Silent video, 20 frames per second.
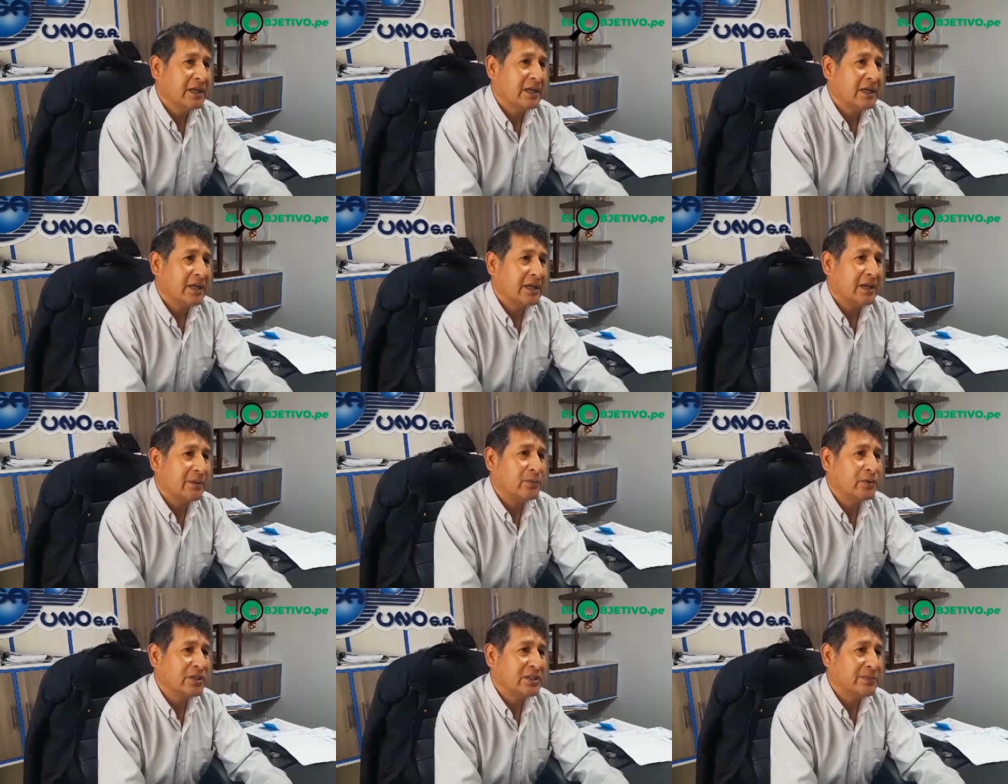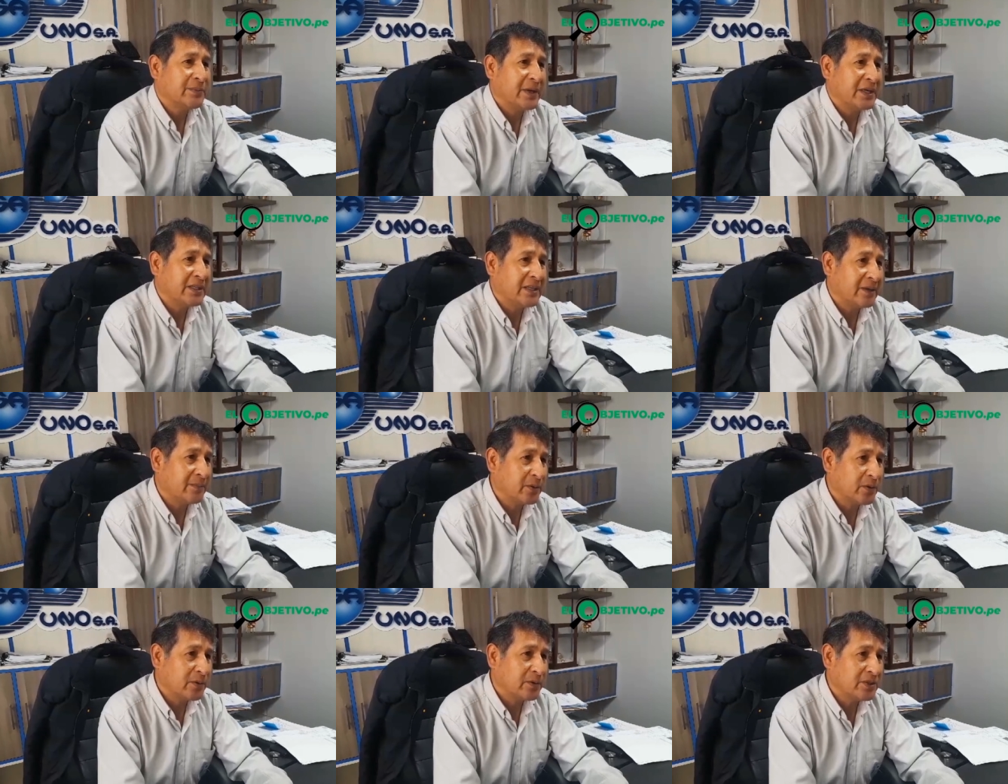la
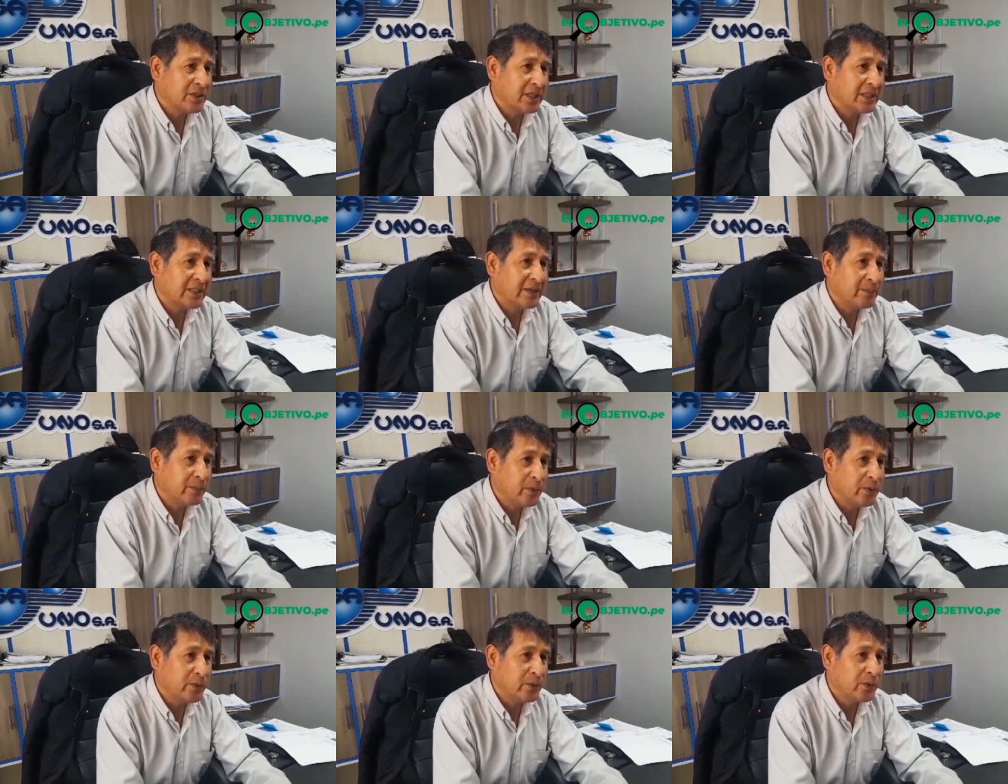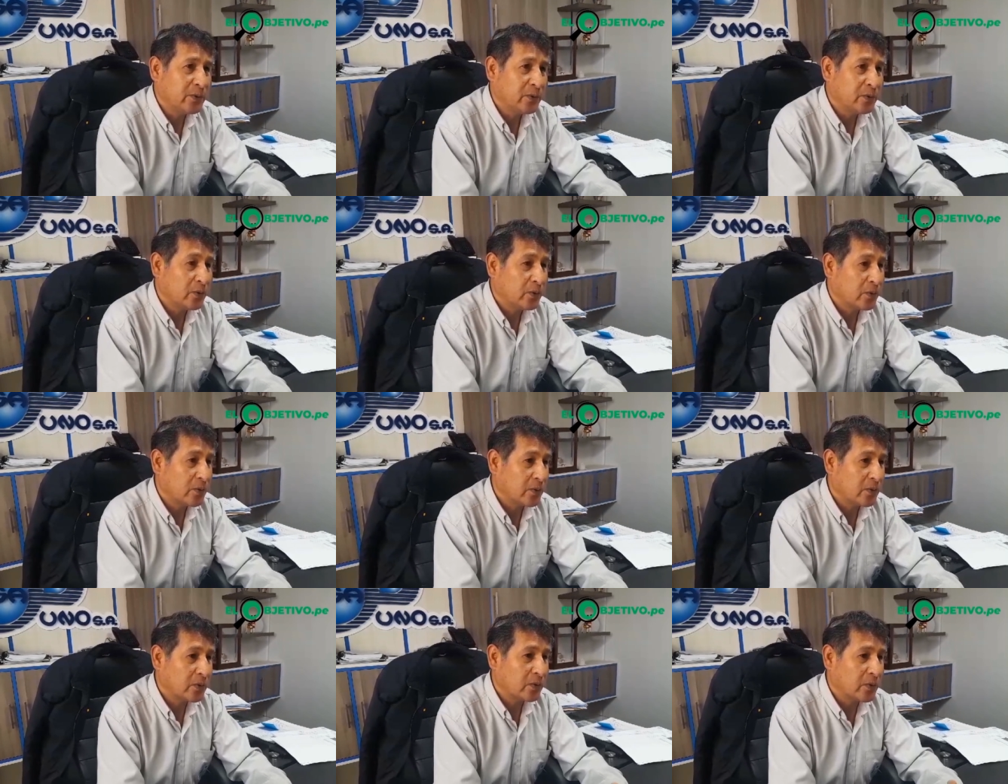municipalidad provincial de Puno,
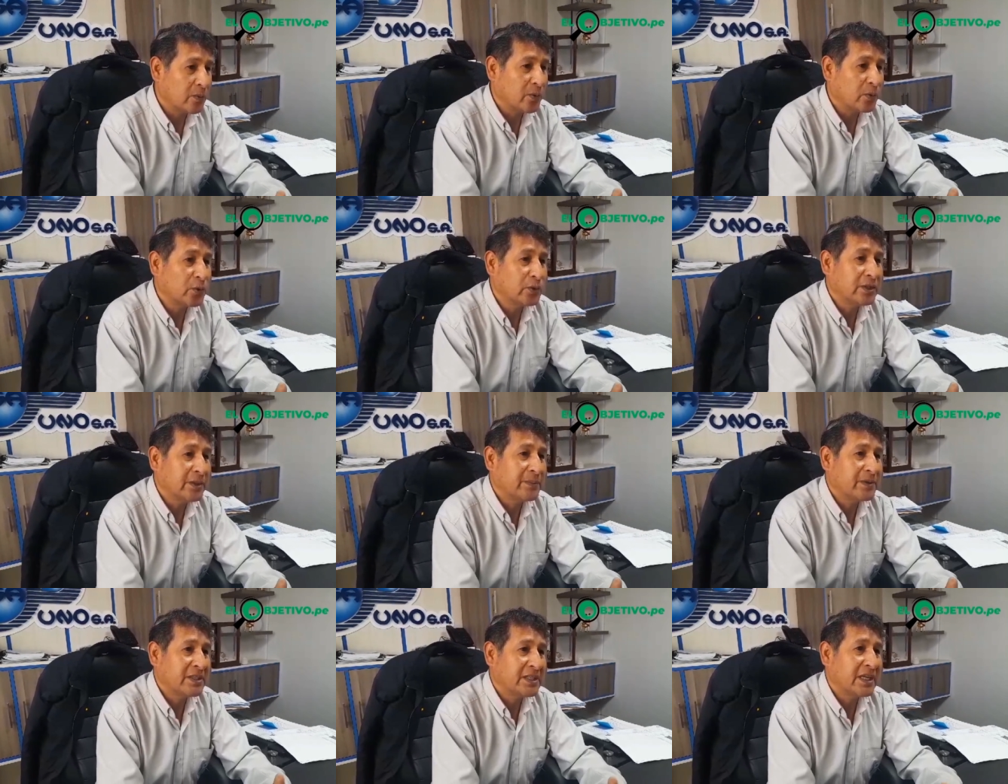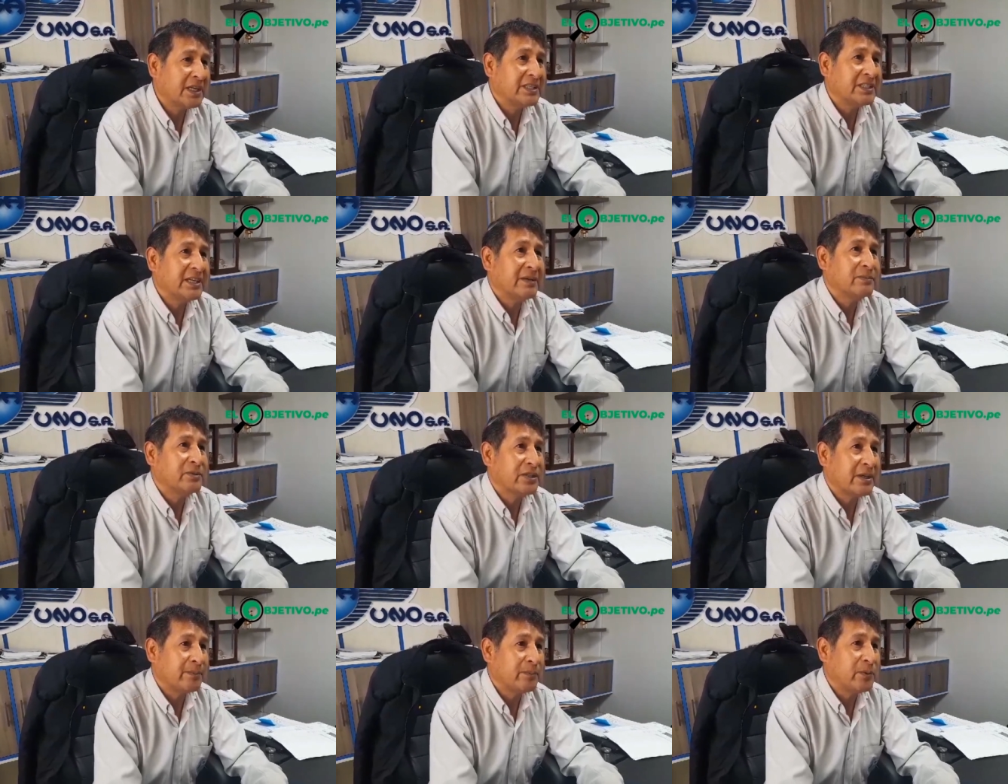como Junta Empresarial y
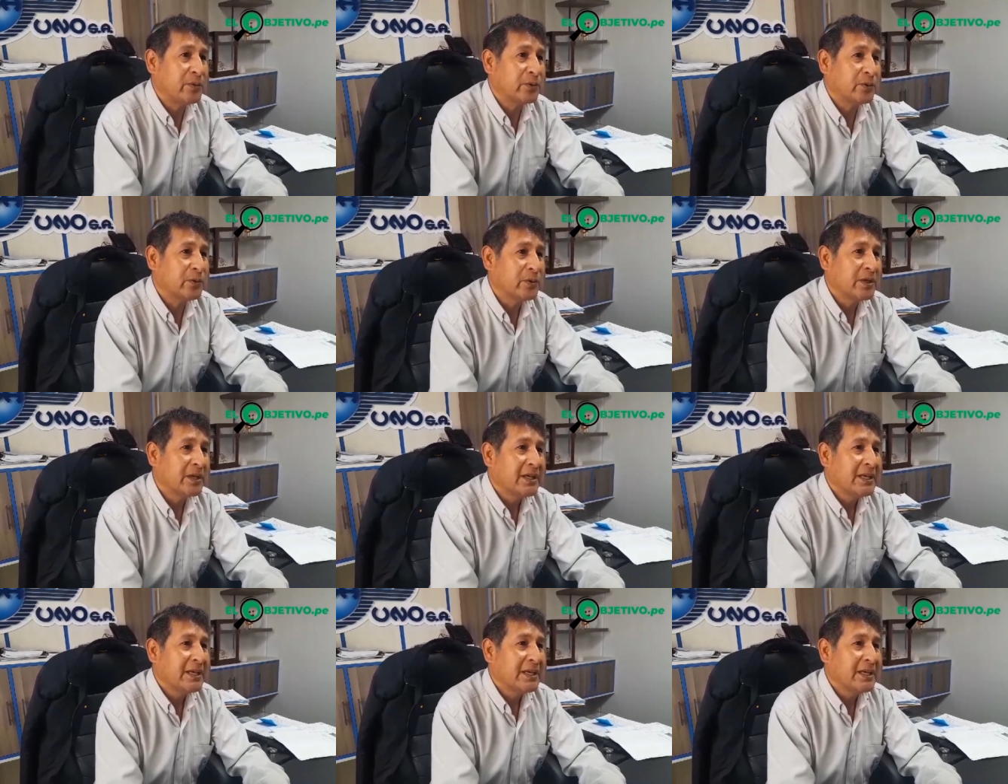EMSA Puno.